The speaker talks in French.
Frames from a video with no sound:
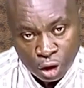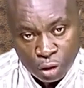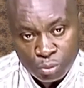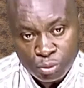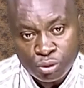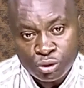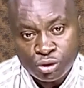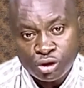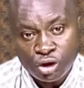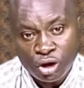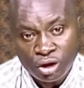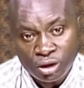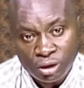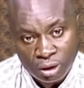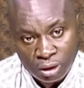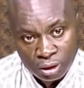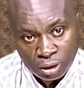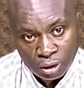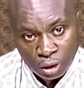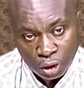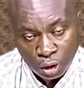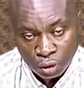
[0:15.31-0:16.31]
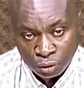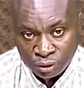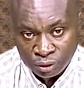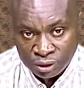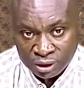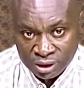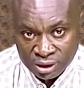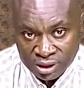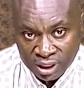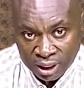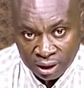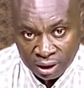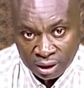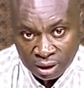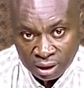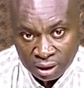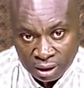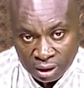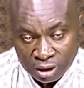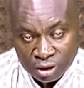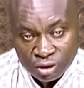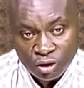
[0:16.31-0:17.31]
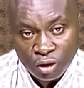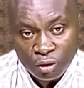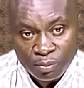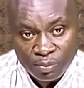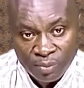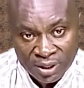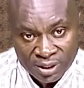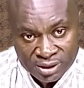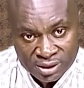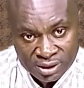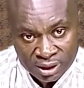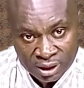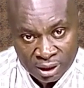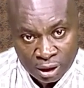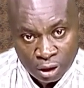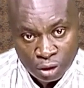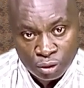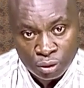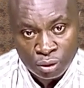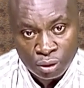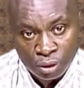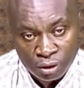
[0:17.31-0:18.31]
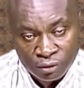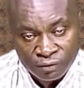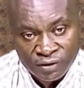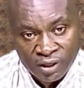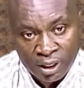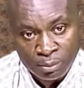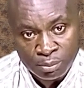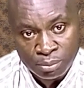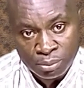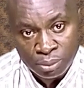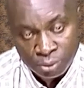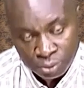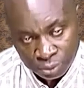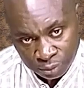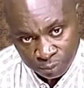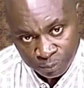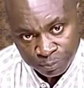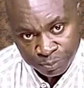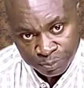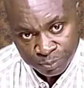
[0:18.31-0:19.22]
Plus jeune, on disait temps passé ne revient plus.